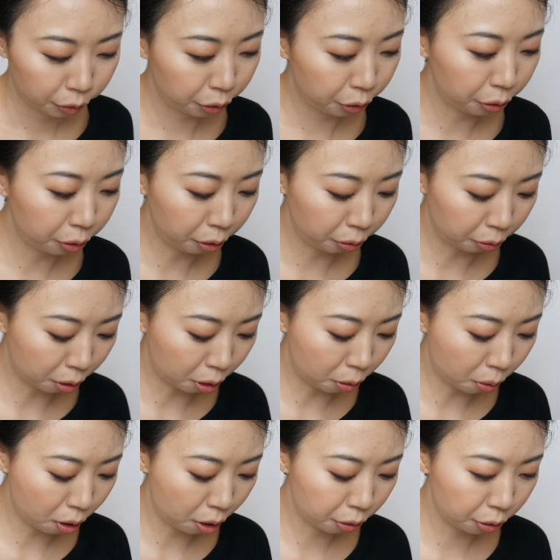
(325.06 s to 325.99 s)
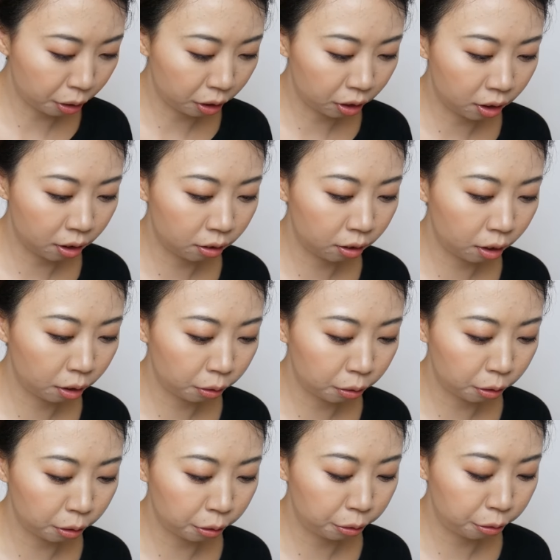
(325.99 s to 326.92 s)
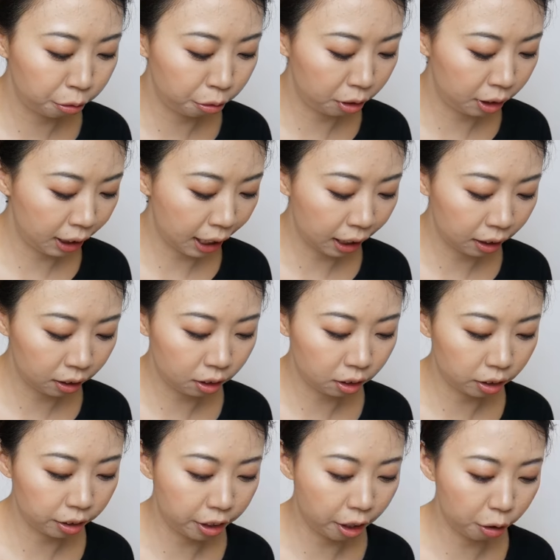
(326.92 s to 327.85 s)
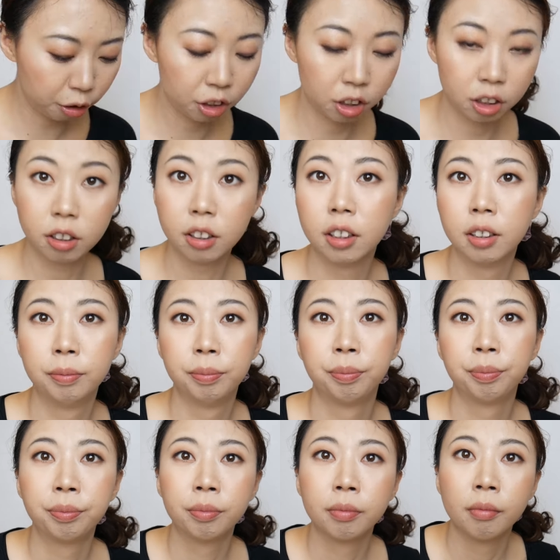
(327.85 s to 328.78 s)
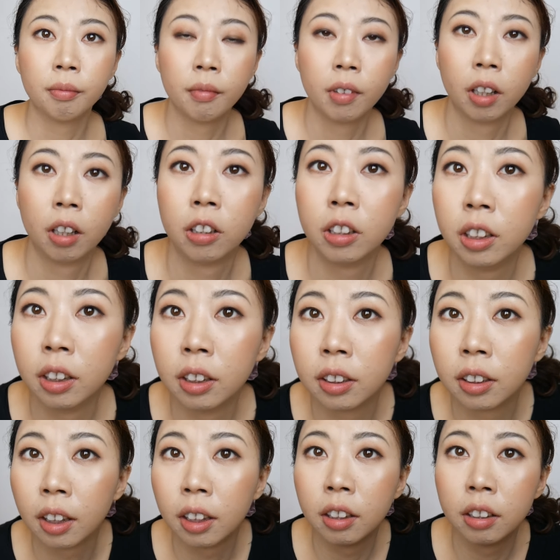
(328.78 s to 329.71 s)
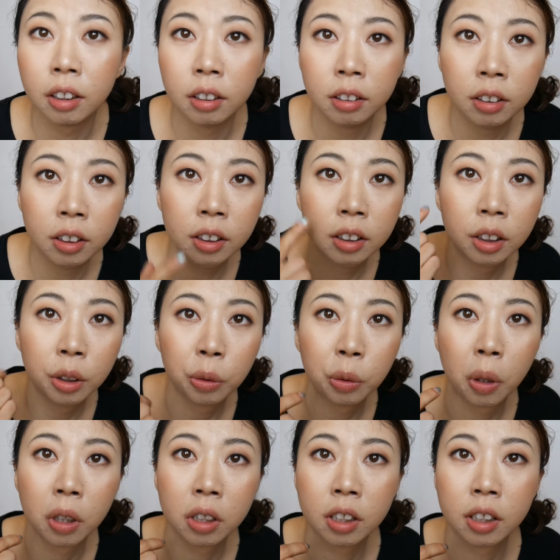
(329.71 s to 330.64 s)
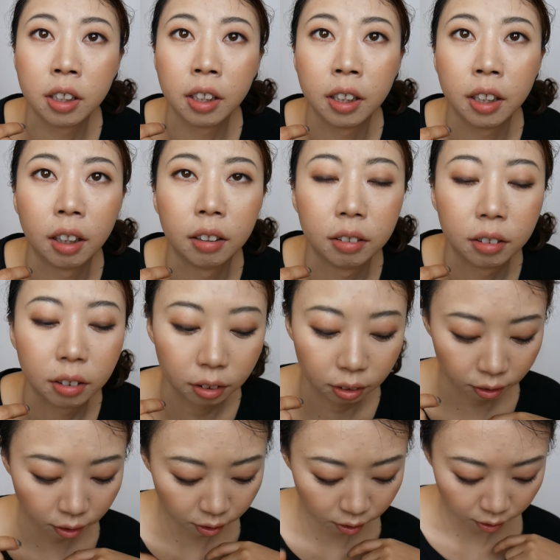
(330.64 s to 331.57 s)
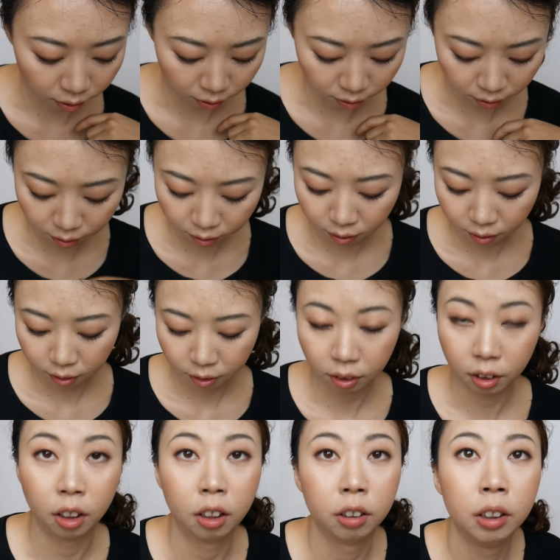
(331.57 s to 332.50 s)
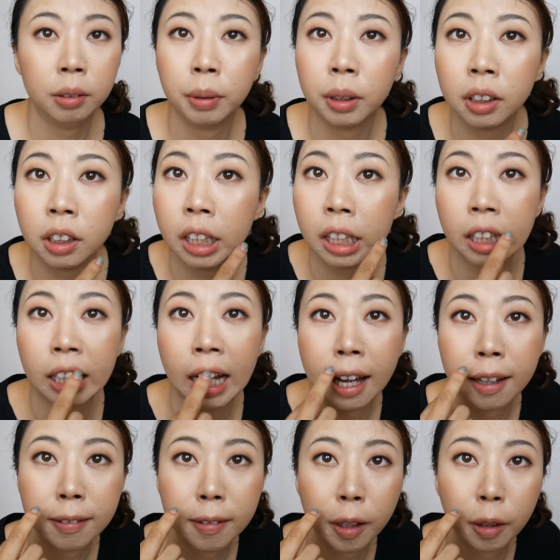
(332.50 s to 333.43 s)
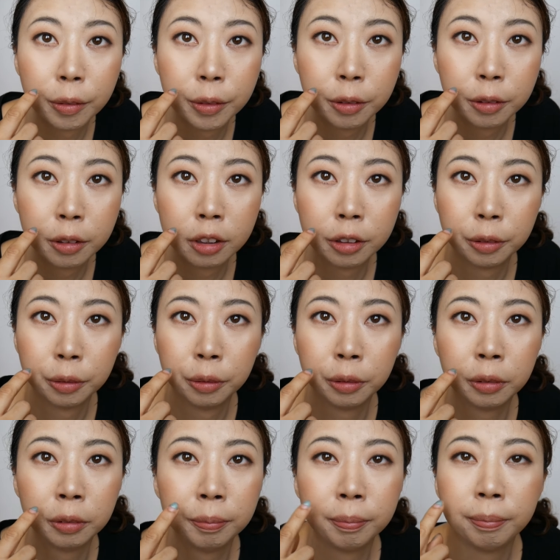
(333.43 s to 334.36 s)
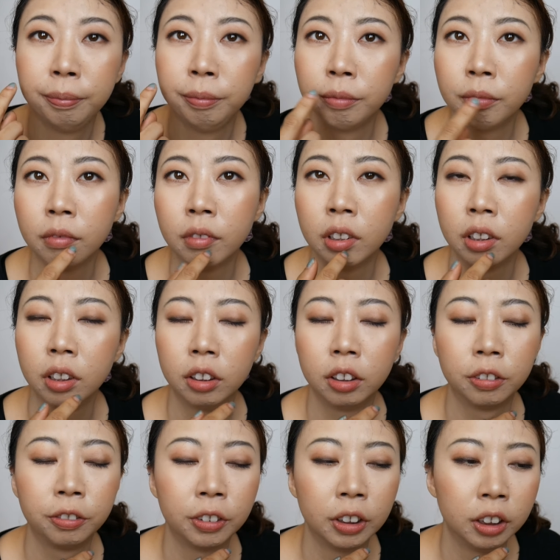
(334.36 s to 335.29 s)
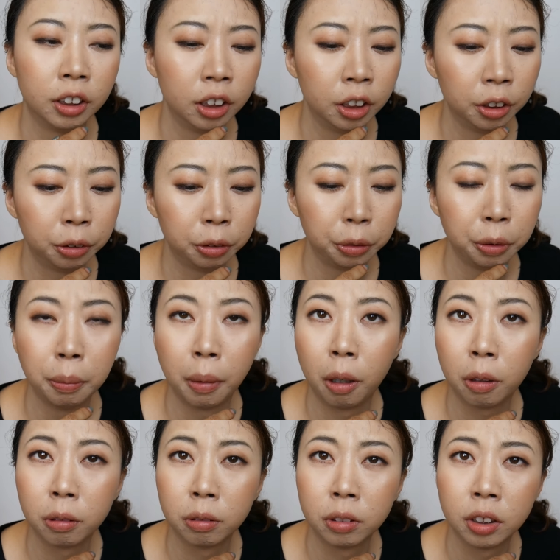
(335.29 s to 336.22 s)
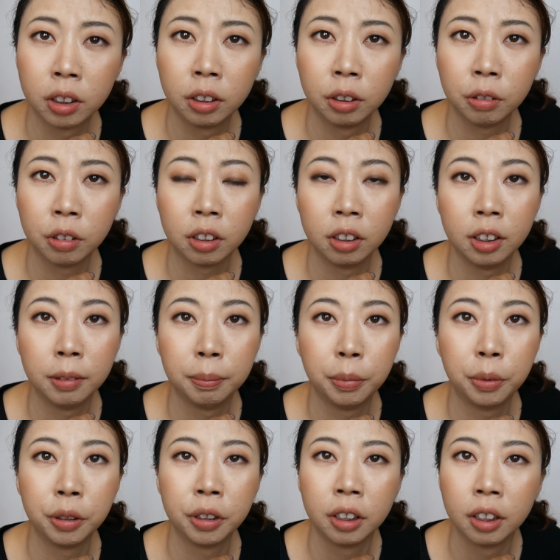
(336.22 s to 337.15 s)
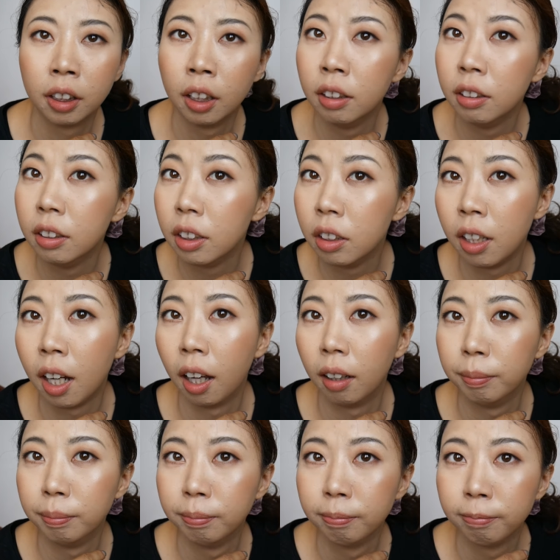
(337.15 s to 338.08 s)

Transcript: 距离我化妆刚刚过去三个小时，我现在整体情况是这样的，然后你们可以看到，就是如这个粉底对于毛孔的修饰力不是很强，